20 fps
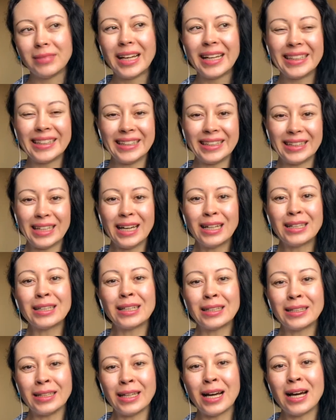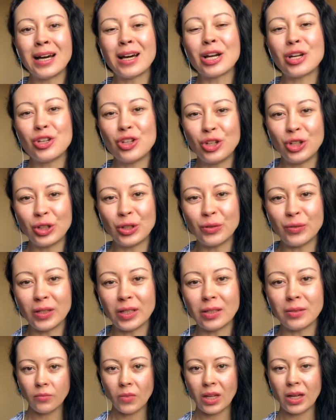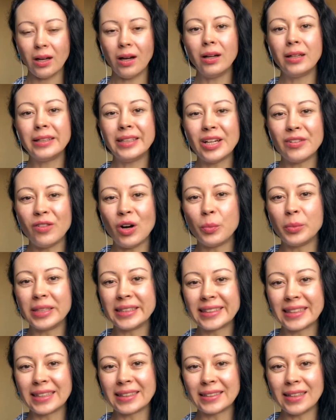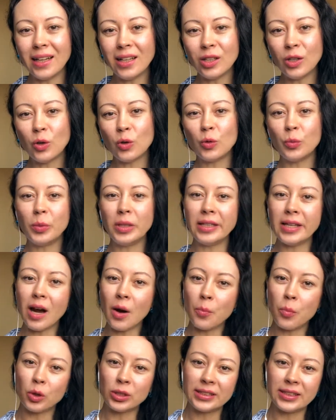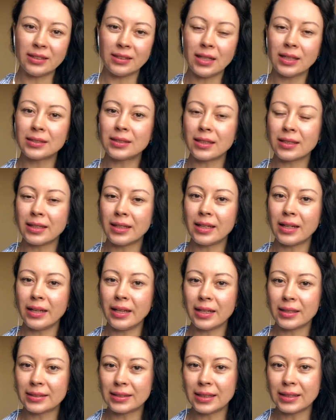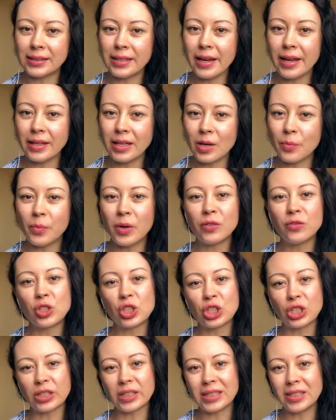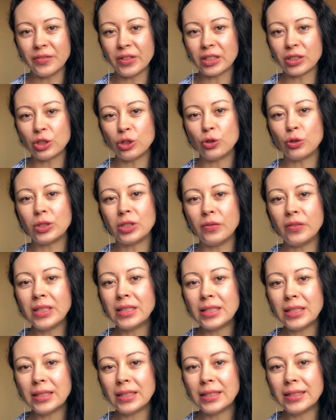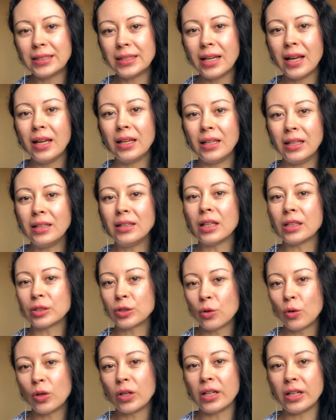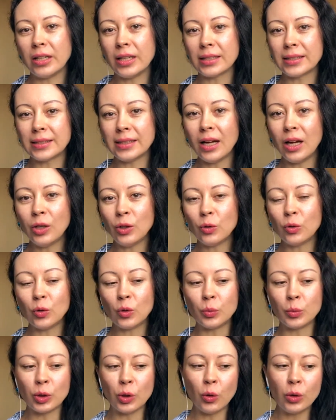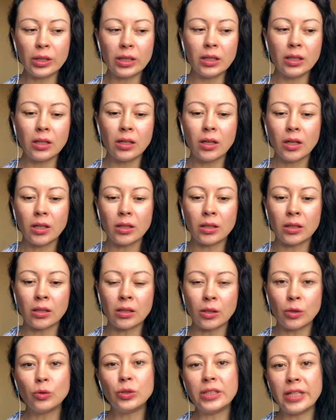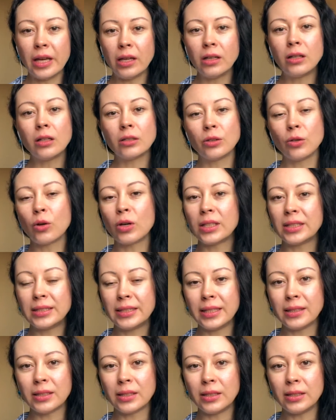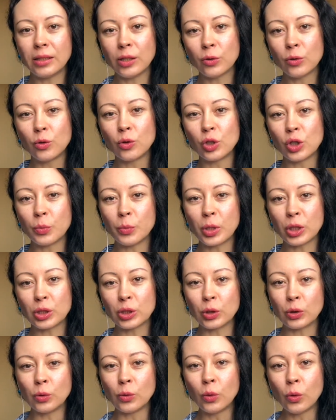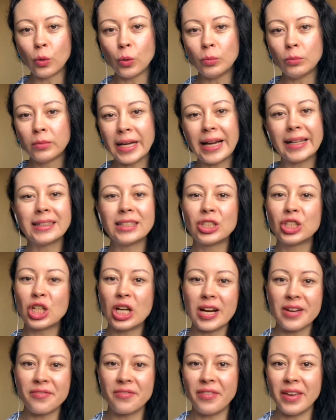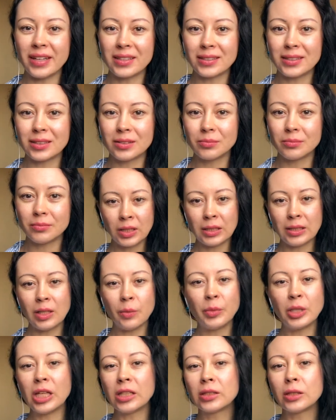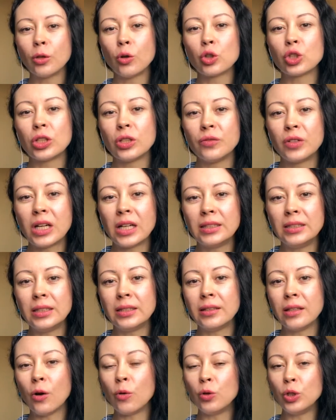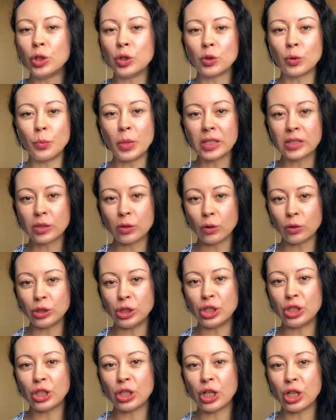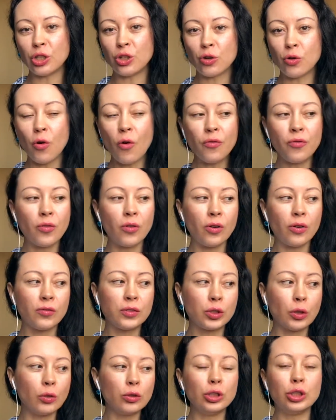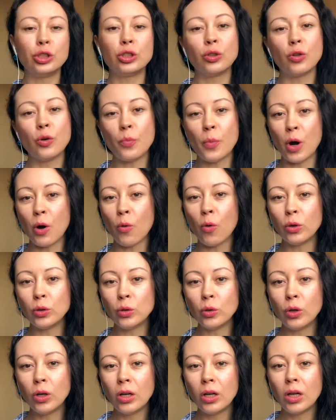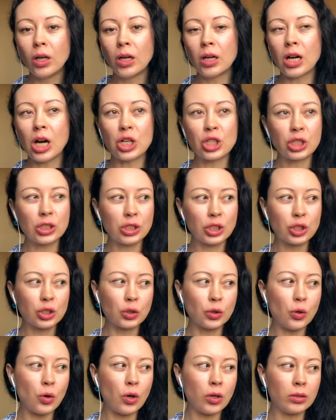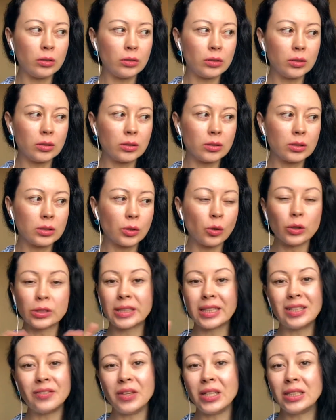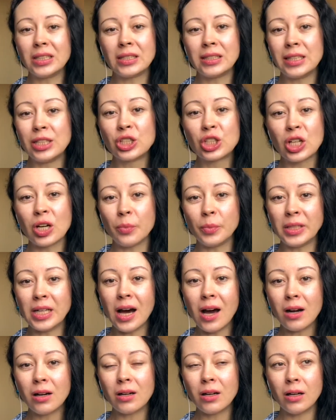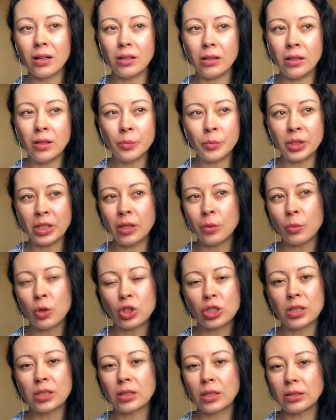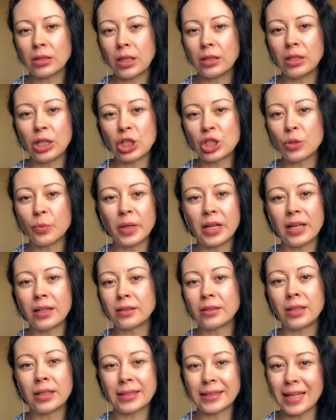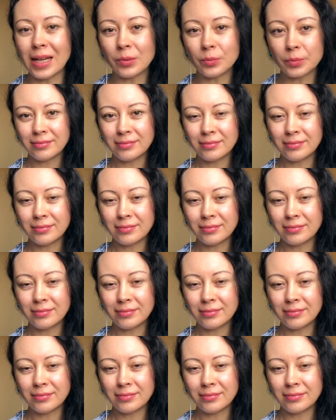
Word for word: Не так, как я рассчитывала. Как я вам и сказала, у меня после лазерной коррекции зрения повышена светочувствительность, и, насколько я знаю, у многих э, людей, которые сделали такую же процедуру, этот же эффект. Для меня сложно выходить на улицу без солнечных очков э, в солнечную погоду. Кажется, что э, солнце светит слишком ярко, и мне, можно сказать, даже болят глаза.